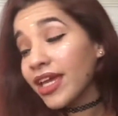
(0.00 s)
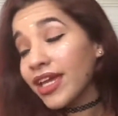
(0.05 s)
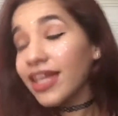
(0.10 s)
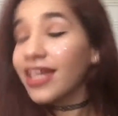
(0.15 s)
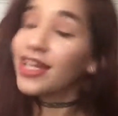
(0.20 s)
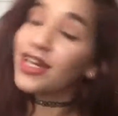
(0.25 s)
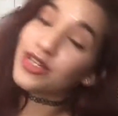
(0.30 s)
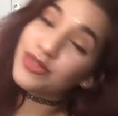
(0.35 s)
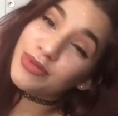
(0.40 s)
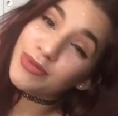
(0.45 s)

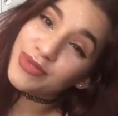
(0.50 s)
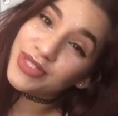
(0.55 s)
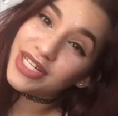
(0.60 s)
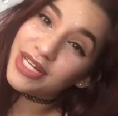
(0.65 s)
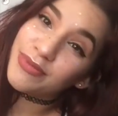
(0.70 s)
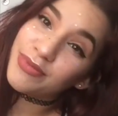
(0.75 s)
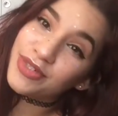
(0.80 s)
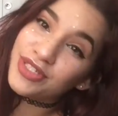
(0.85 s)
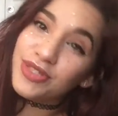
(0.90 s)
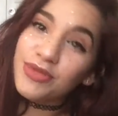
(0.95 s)
y que nos vemos en
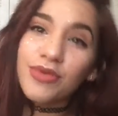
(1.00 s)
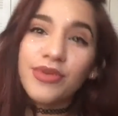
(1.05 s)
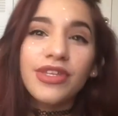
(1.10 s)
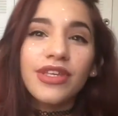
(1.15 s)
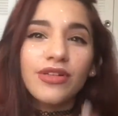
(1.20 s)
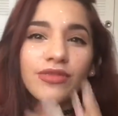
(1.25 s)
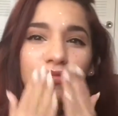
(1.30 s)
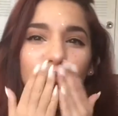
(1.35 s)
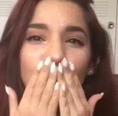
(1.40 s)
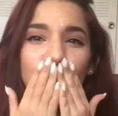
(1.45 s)
el próximo
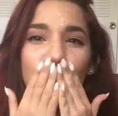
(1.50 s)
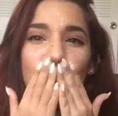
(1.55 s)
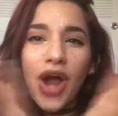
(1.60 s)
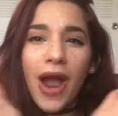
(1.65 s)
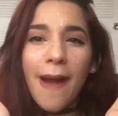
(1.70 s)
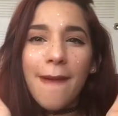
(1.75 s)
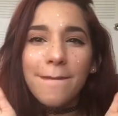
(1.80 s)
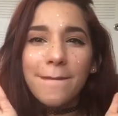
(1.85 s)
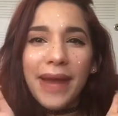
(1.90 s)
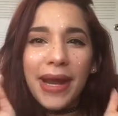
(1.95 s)
video.
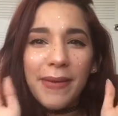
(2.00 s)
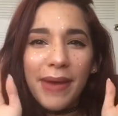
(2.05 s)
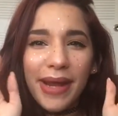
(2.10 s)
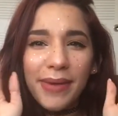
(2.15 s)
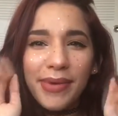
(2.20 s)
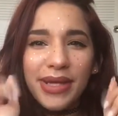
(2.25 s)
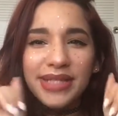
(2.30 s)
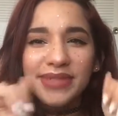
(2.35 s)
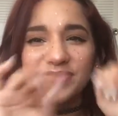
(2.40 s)
Bye, bye,